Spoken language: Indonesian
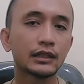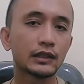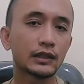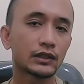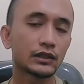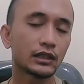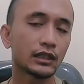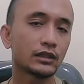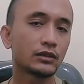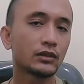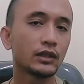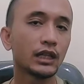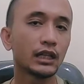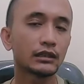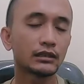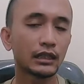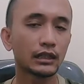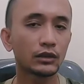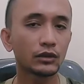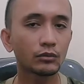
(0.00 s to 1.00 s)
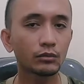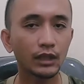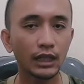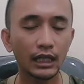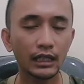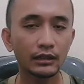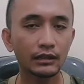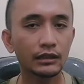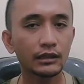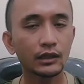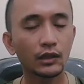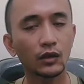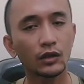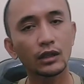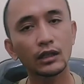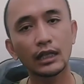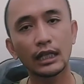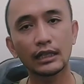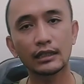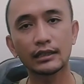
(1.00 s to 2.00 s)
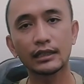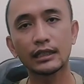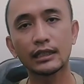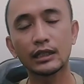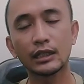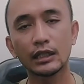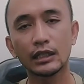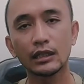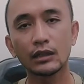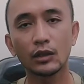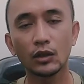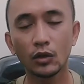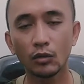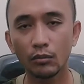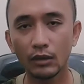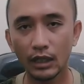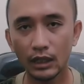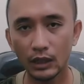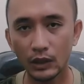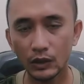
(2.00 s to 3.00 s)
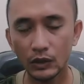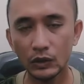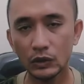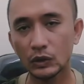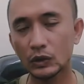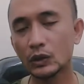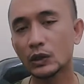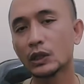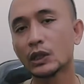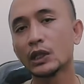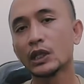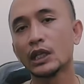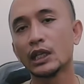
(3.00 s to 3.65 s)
terus saya juga cantumkan kontaknya Om Agus